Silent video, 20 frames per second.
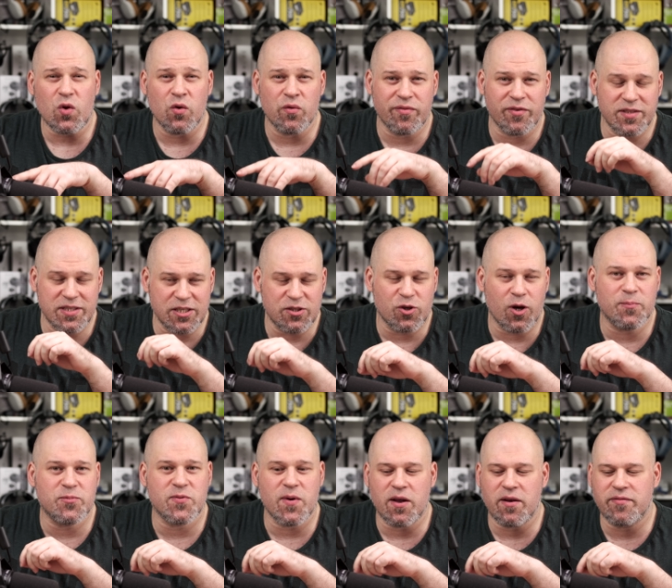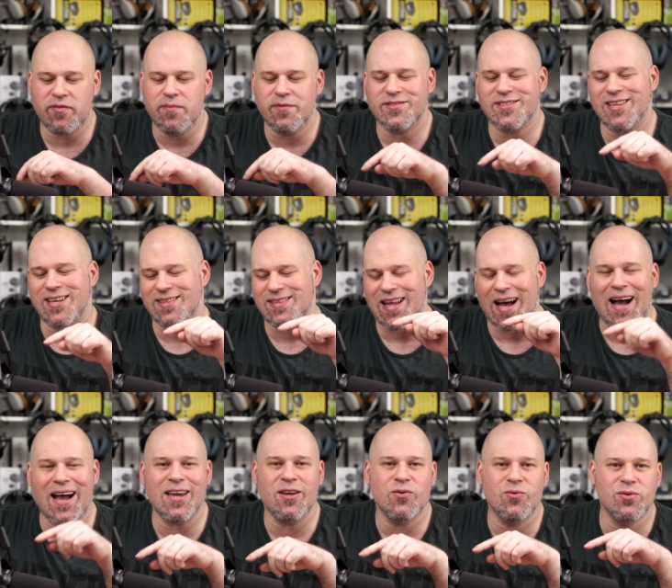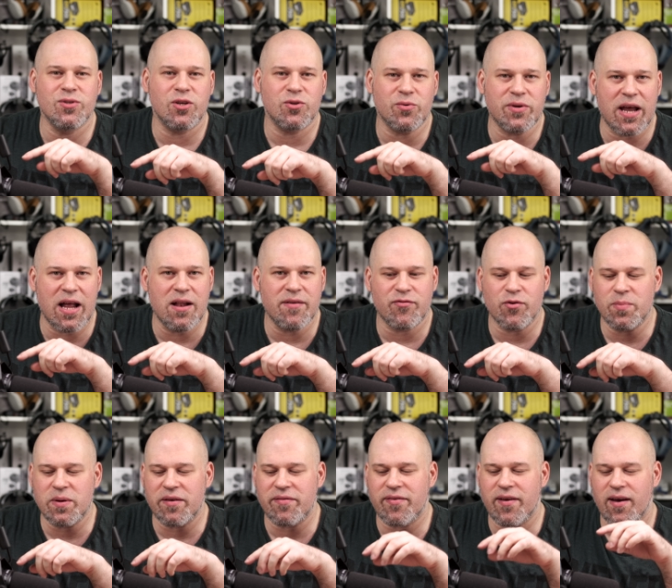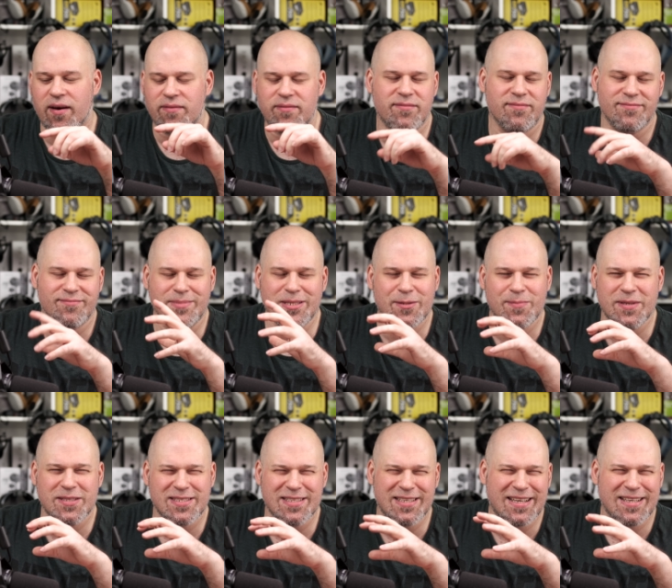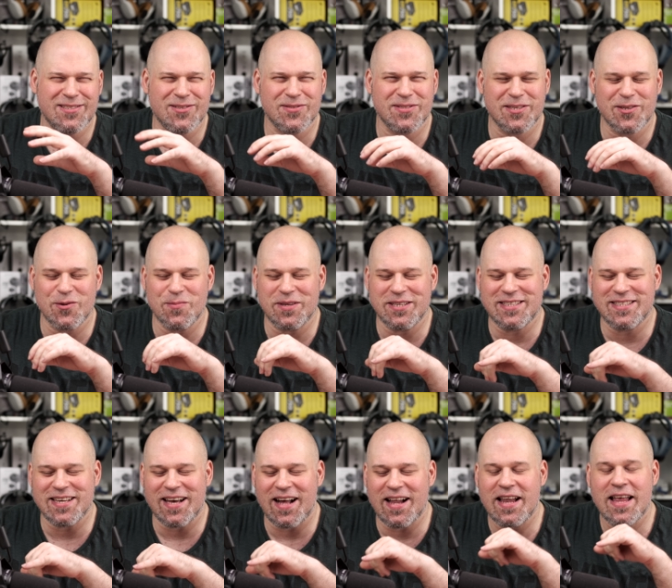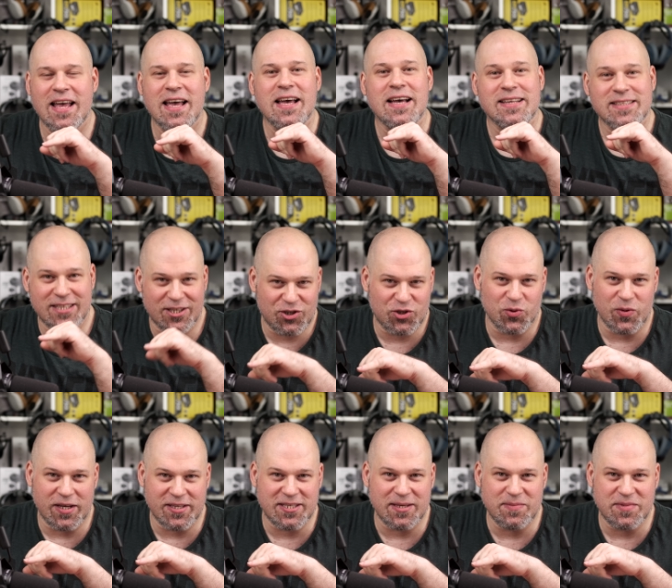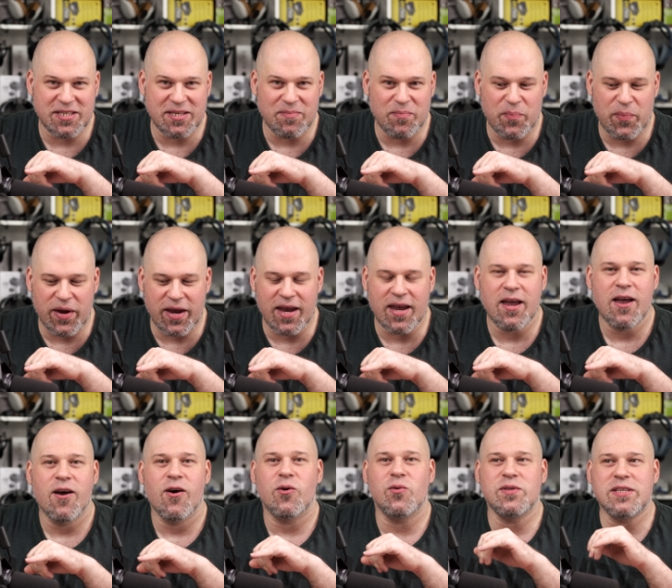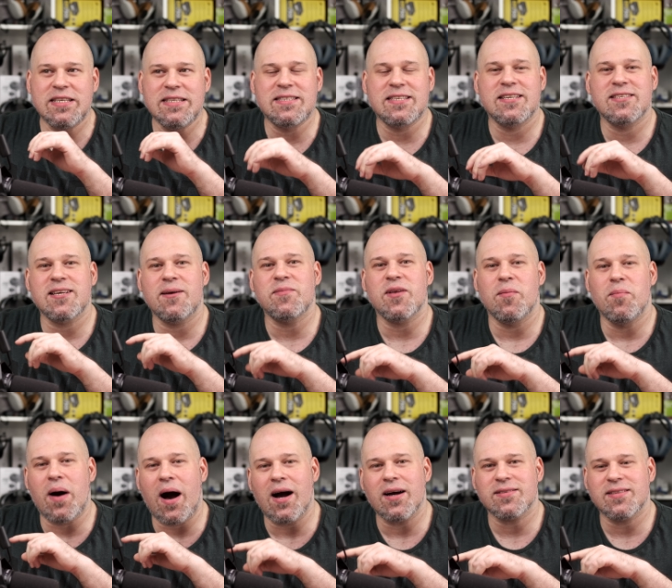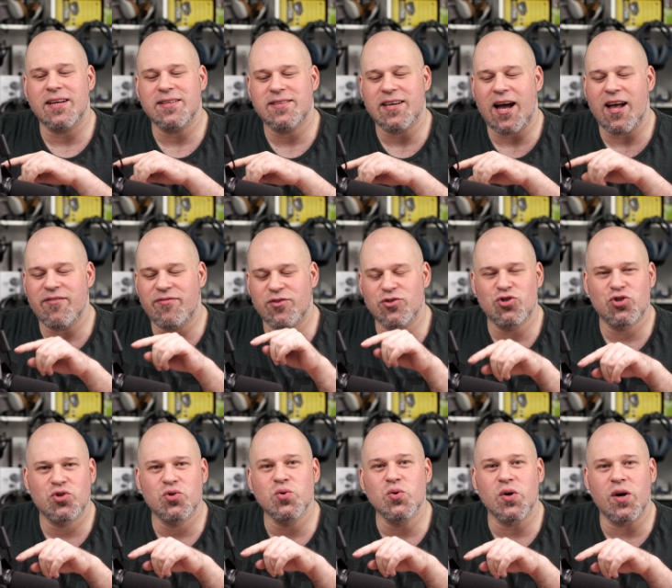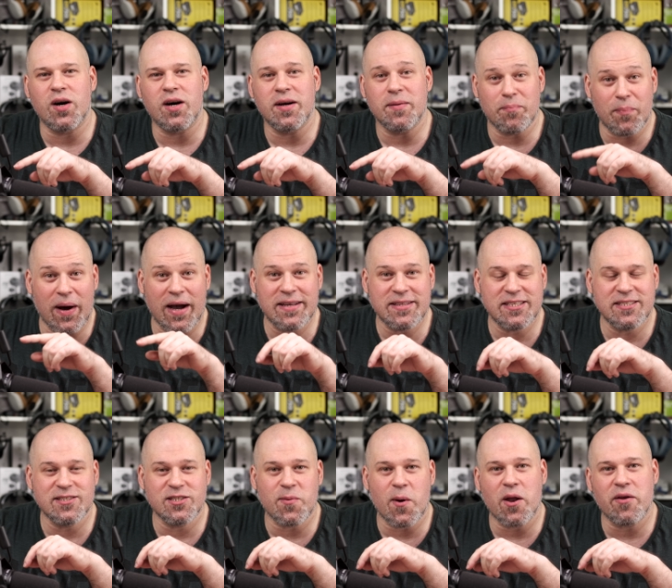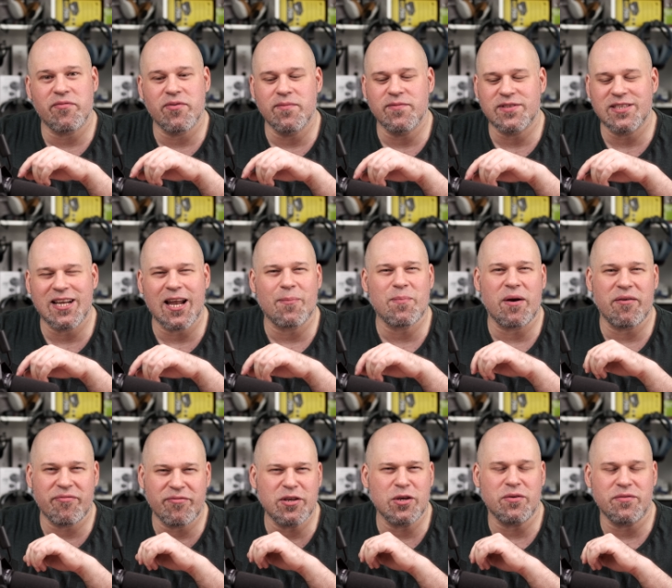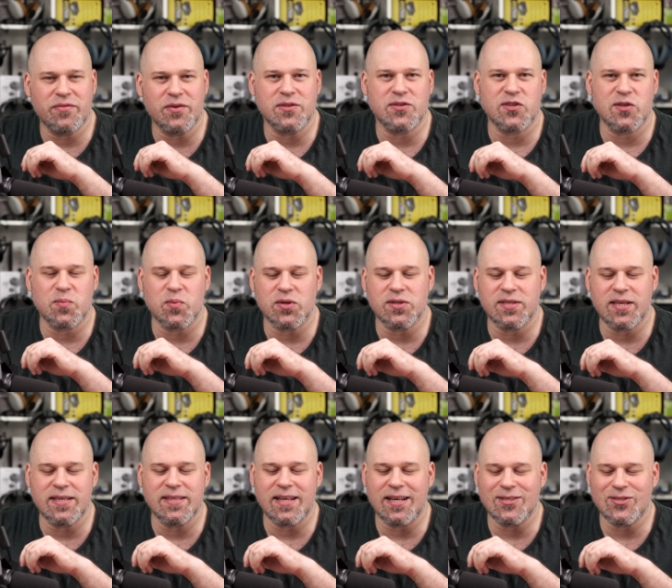Und von den Top 250 hatten 111 ungefähr, bin ich mir jetzt nicht ganz so sicher über die Zahl, das Shure SM7B. Und insgesamt der Marktanteil von Shure bei diesen 250 lag bei 44 Prozent.